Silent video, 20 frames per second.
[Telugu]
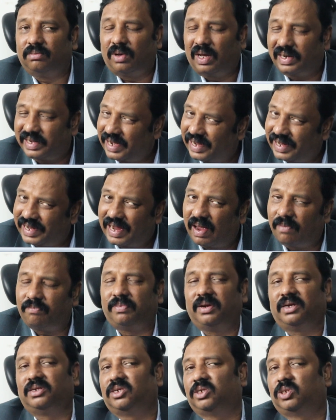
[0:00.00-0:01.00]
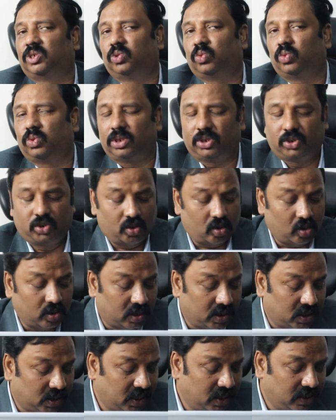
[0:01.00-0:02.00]
మార్కెట్ క్యాపిటలైజేషన్ ఉన్న
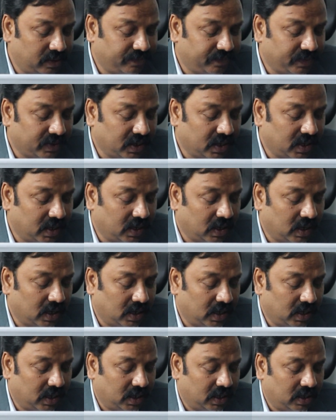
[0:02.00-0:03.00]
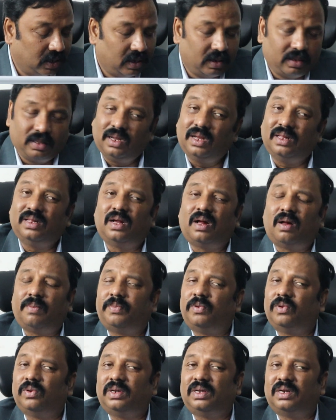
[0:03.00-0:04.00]
స్టాక్ ఇది
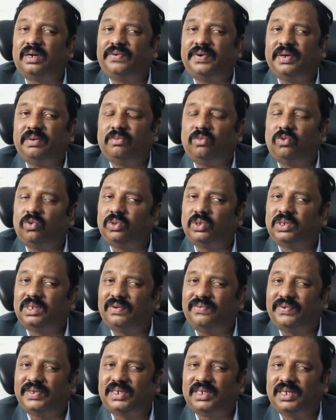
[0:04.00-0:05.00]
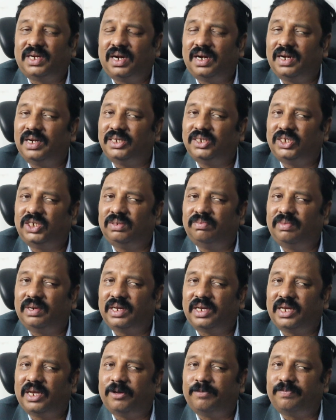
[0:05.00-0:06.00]
దాదాపు ఇరవై మూడు సంవత్సరాల నుంచి
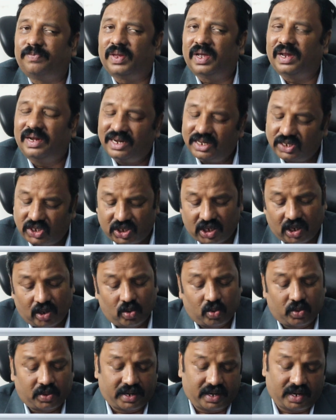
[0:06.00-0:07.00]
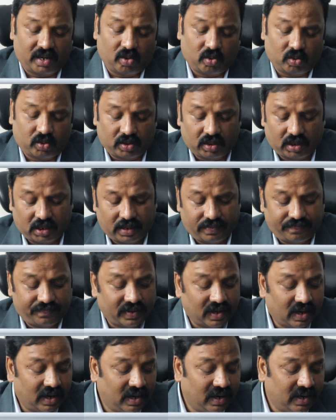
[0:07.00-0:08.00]
మనకి ఎన్ఎస్సిలో e ట్రేడ్ అవుతుంది
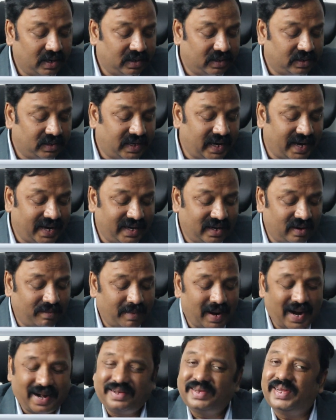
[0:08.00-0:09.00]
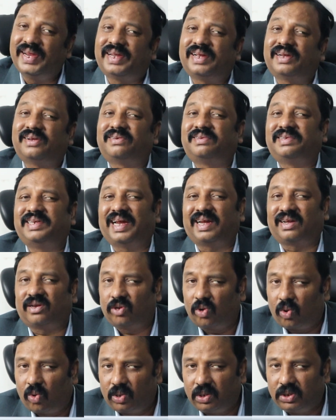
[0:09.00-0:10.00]
డైనమాటిక్
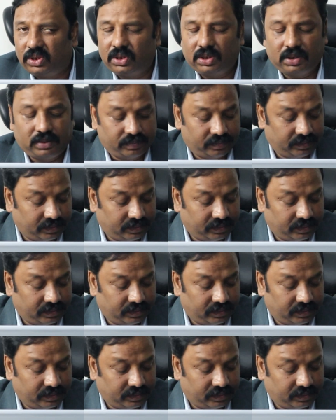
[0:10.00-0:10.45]
టెక్నాలజీ